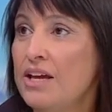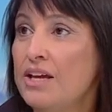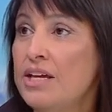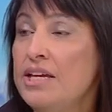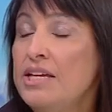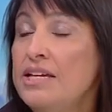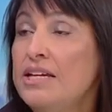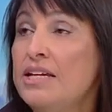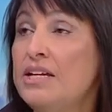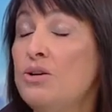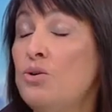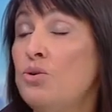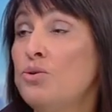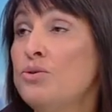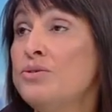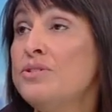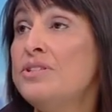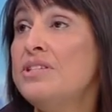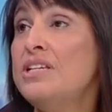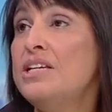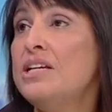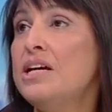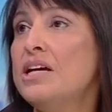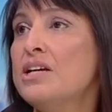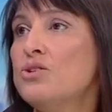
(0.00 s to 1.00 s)
que
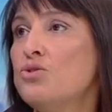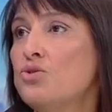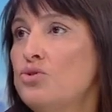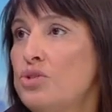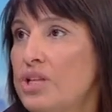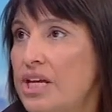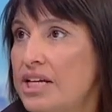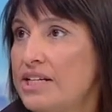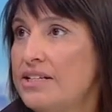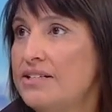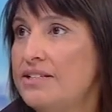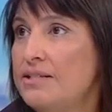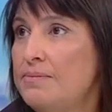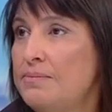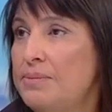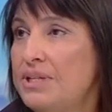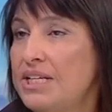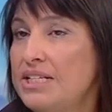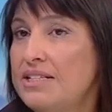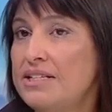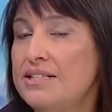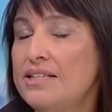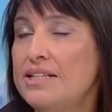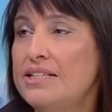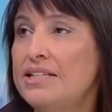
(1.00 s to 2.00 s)
consiga ajudar as
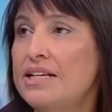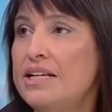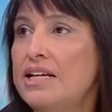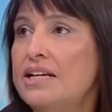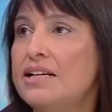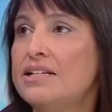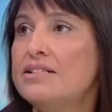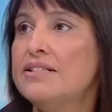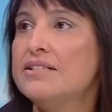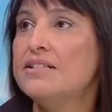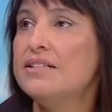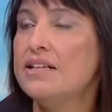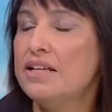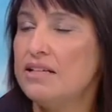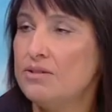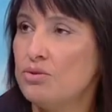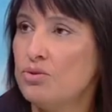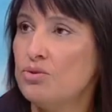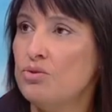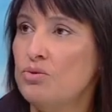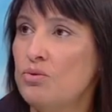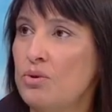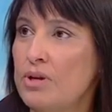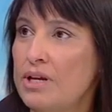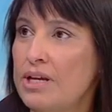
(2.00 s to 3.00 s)
empresas a terem
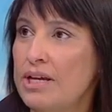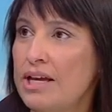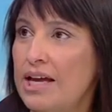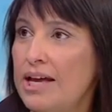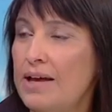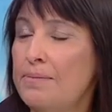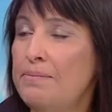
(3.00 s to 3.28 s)
acesso a